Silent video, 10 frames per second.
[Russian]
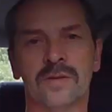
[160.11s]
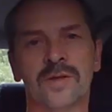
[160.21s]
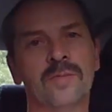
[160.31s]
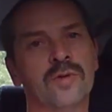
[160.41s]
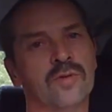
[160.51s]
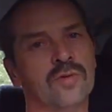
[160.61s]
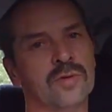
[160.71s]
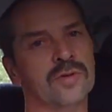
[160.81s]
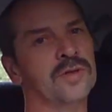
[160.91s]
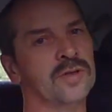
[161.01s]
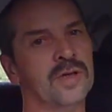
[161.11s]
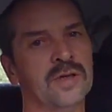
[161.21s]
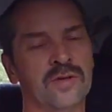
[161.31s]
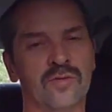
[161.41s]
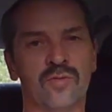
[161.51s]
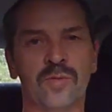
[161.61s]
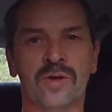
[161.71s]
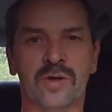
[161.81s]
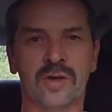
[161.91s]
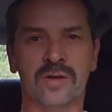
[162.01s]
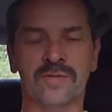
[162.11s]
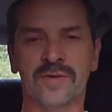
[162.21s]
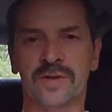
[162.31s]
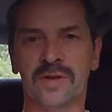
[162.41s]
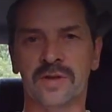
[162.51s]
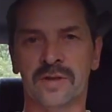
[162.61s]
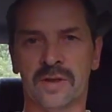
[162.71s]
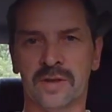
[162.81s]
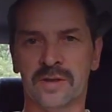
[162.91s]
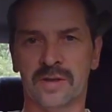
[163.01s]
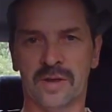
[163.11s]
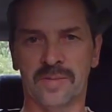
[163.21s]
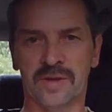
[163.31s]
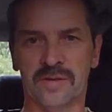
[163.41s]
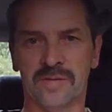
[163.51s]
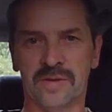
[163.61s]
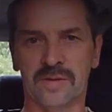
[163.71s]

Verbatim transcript: тем, кто не знает и не умеет, как в сети интернет зарабатывать.